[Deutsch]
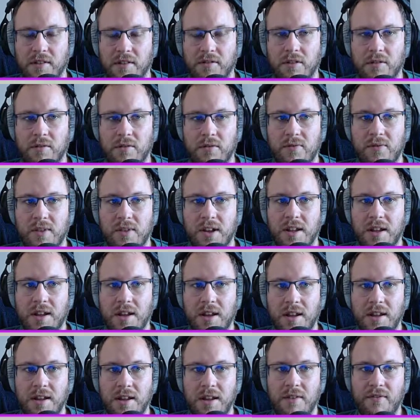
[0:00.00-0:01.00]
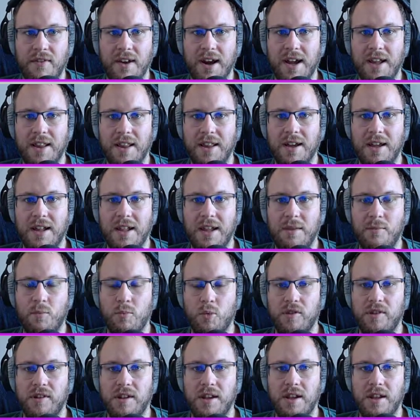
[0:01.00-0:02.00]
Jetzt müssen wir dann eine weitere
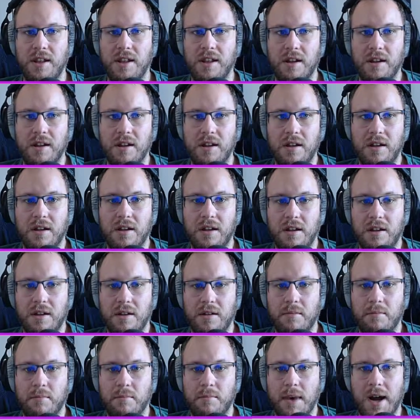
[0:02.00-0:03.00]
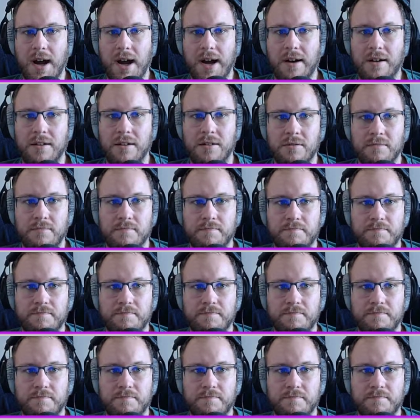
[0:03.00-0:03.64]
Limousine machen.